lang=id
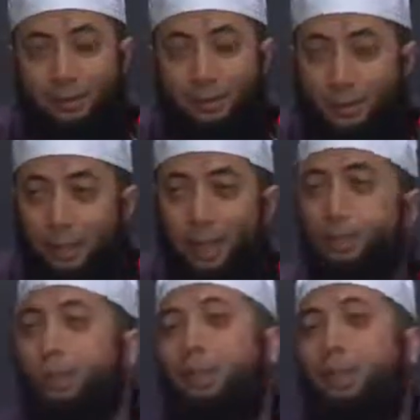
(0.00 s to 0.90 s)
di sini
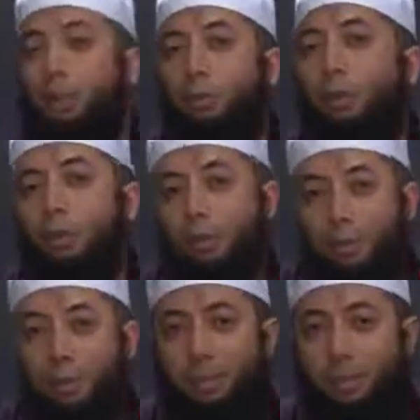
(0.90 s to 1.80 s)
harus kita hormatin
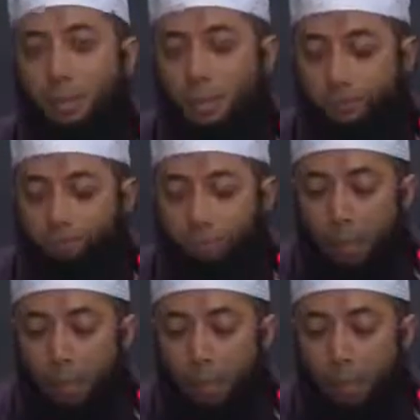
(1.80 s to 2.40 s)
teman-teman sekalian